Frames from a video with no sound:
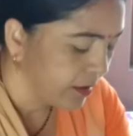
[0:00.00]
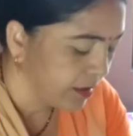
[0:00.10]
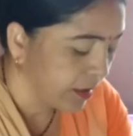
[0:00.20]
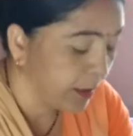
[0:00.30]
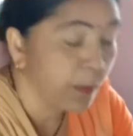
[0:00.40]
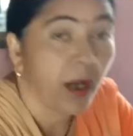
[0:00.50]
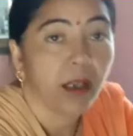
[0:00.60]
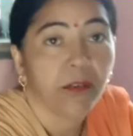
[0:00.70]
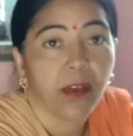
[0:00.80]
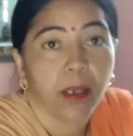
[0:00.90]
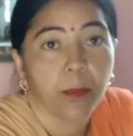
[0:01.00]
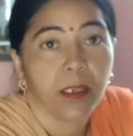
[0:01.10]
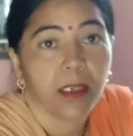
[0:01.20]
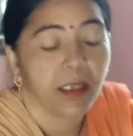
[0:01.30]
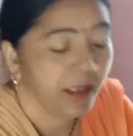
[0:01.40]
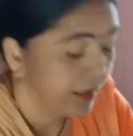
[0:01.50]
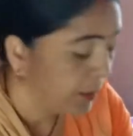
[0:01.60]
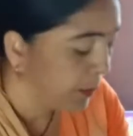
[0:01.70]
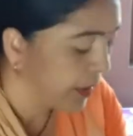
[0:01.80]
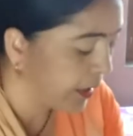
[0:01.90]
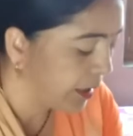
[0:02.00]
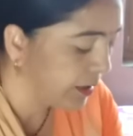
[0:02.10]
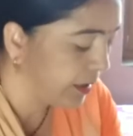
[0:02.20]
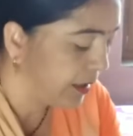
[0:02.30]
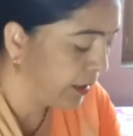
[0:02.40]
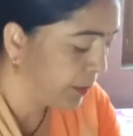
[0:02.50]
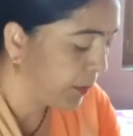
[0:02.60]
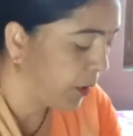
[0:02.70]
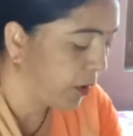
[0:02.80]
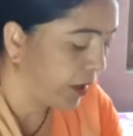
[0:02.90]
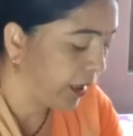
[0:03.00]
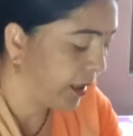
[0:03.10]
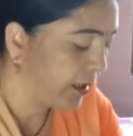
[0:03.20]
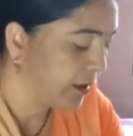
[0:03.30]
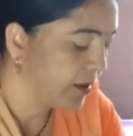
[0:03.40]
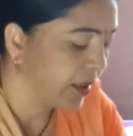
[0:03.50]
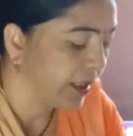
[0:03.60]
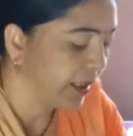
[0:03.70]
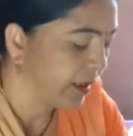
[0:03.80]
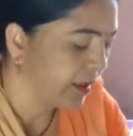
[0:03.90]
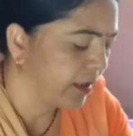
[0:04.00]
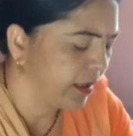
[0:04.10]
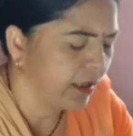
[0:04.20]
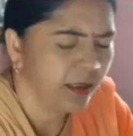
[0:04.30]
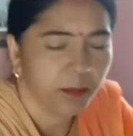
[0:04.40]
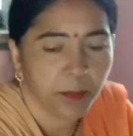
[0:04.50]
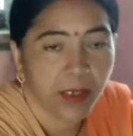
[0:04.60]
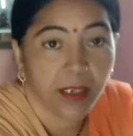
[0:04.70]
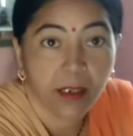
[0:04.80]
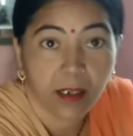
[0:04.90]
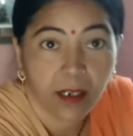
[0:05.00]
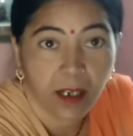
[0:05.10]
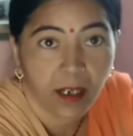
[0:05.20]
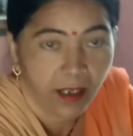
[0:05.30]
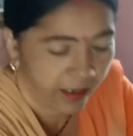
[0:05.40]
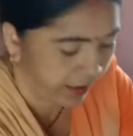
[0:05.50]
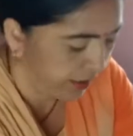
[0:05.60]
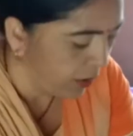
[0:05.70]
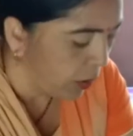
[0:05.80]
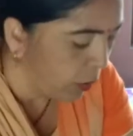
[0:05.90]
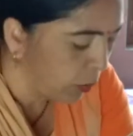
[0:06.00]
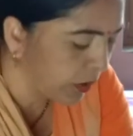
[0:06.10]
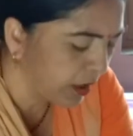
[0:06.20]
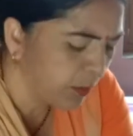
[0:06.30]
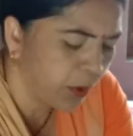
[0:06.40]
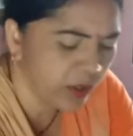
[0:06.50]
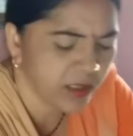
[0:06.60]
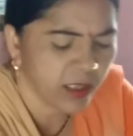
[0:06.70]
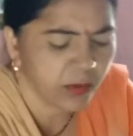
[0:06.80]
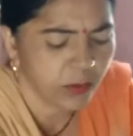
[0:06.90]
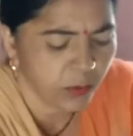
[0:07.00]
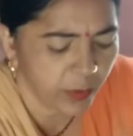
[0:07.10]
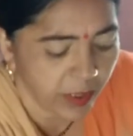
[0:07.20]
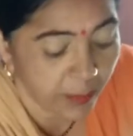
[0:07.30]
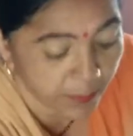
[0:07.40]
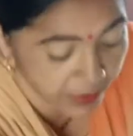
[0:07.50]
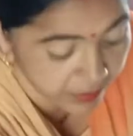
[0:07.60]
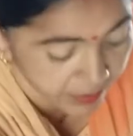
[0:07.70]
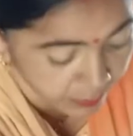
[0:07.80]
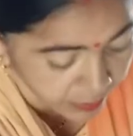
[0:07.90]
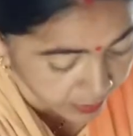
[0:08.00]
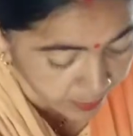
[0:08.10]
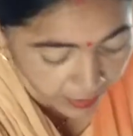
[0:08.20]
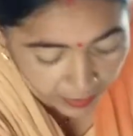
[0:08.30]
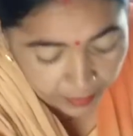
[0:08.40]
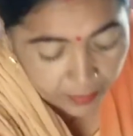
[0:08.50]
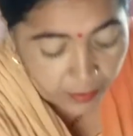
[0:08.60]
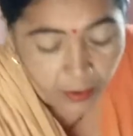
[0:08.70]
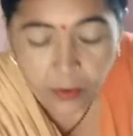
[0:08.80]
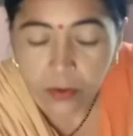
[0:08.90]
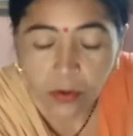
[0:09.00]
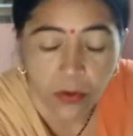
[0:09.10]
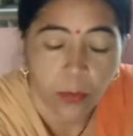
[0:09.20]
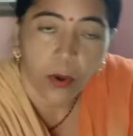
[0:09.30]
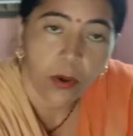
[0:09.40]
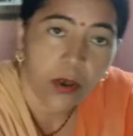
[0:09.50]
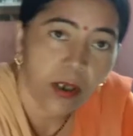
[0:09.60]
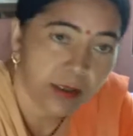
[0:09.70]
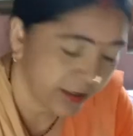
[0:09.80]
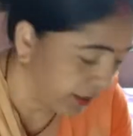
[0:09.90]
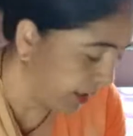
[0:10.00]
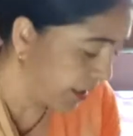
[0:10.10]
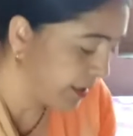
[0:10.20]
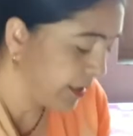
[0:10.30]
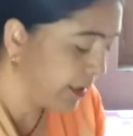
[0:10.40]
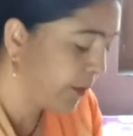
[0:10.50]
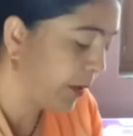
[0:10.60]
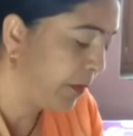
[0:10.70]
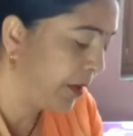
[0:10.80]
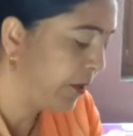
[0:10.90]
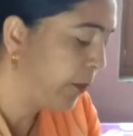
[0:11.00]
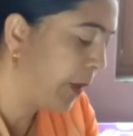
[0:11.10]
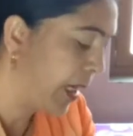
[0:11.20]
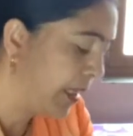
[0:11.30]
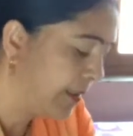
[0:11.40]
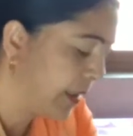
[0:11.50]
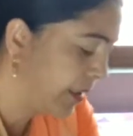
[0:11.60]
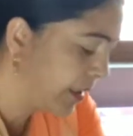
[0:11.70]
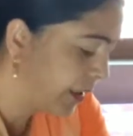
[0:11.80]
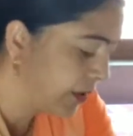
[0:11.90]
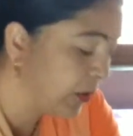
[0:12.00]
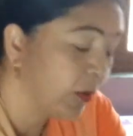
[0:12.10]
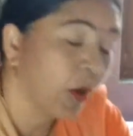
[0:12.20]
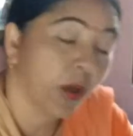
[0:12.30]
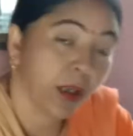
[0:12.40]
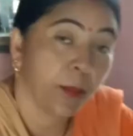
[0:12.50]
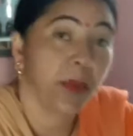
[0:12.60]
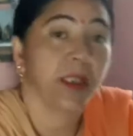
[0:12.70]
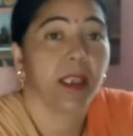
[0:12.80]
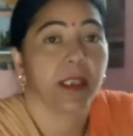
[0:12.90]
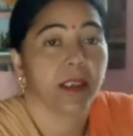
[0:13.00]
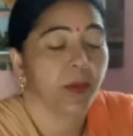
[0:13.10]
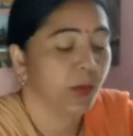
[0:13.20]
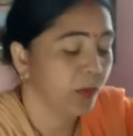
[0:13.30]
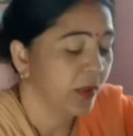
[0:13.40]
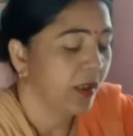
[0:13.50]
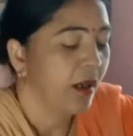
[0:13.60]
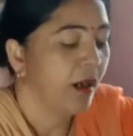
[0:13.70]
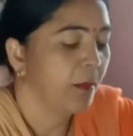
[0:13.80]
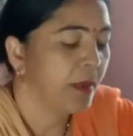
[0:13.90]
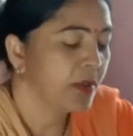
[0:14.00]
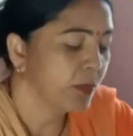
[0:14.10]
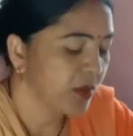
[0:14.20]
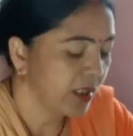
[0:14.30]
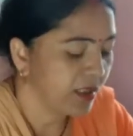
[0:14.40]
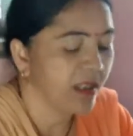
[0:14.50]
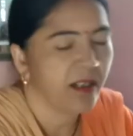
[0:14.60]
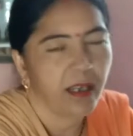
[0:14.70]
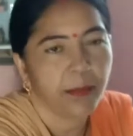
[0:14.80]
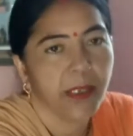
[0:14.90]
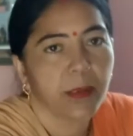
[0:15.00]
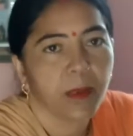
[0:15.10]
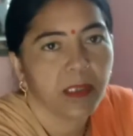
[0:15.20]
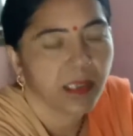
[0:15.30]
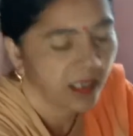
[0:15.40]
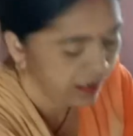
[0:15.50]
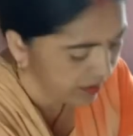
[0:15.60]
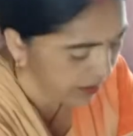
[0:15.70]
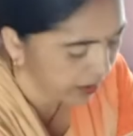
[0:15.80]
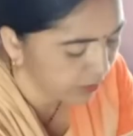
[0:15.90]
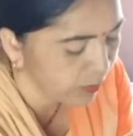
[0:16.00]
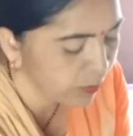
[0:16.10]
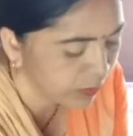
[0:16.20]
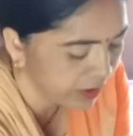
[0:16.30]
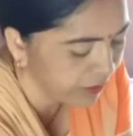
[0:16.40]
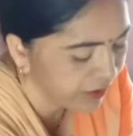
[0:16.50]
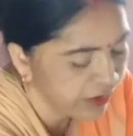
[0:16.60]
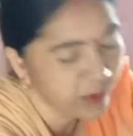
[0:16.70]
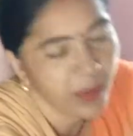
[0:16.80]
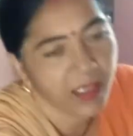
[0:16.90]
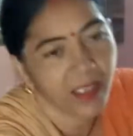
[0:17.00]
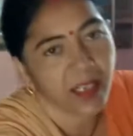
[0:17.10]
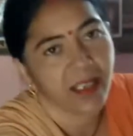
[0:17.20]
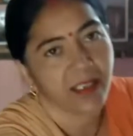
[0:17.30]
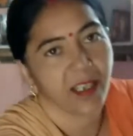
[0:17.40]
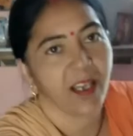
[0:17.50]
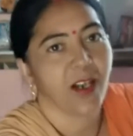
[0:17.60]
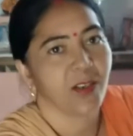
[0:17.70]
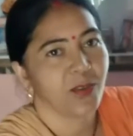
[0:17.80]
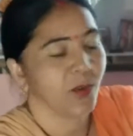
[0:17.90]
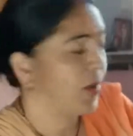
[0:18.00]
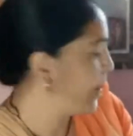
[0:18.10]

जैसे कि पाकि फैमिली प्रियादीप और एक चंडीगढ़ की प्रियंका हैं उनकी बहुत सारे यूट्यूबर हैं प्रीति उनकी बहन तो बहुत सारे हैं जिनकी मैं वीडियो पहले से ही देखती हूँ और अब भी देखती हूँ अब बस मुझे इतना टाइम नहीं मिलता एक तो खुद की वीडियो में लगे रहते हैं और जो